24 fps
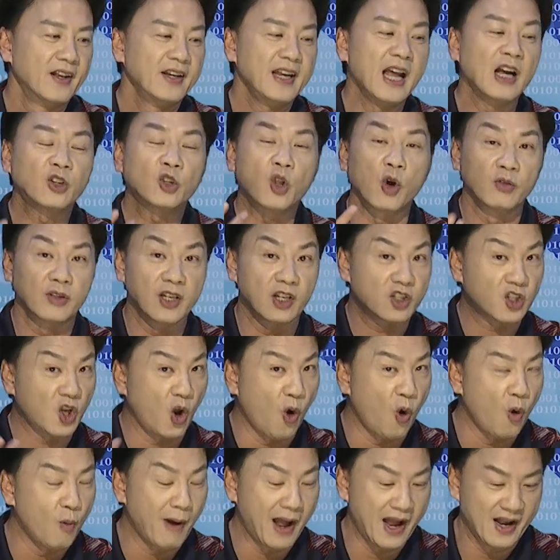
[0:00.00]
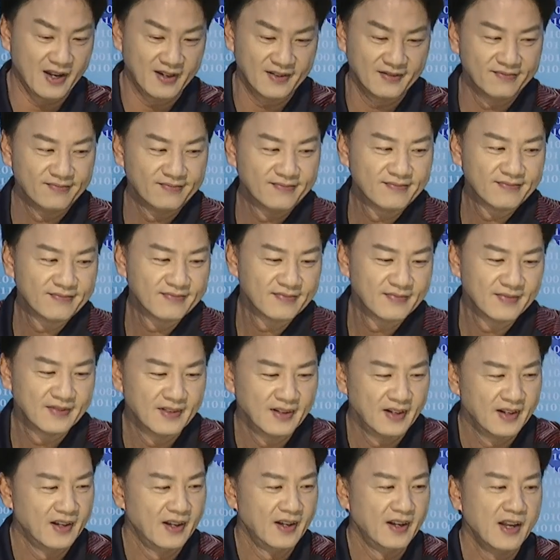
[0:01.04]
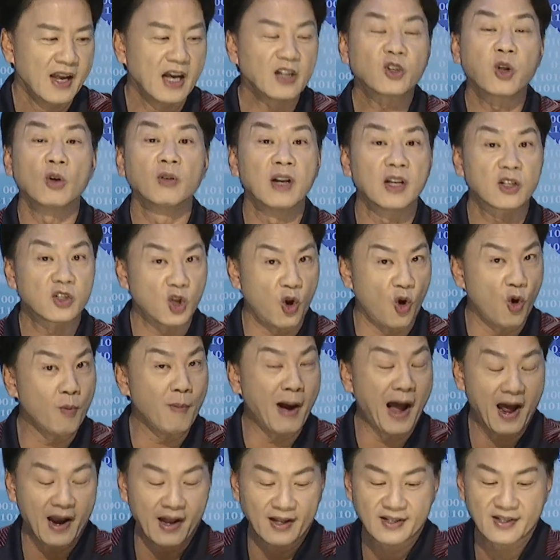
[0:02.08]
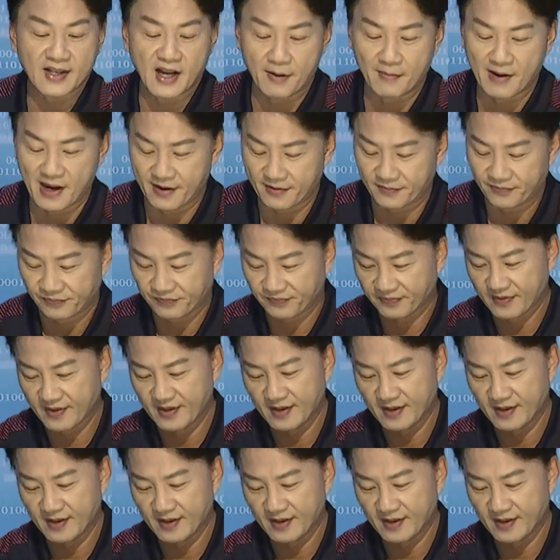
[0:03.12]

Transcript: 你要懂得筹码，要懂得筹码了，知道吗？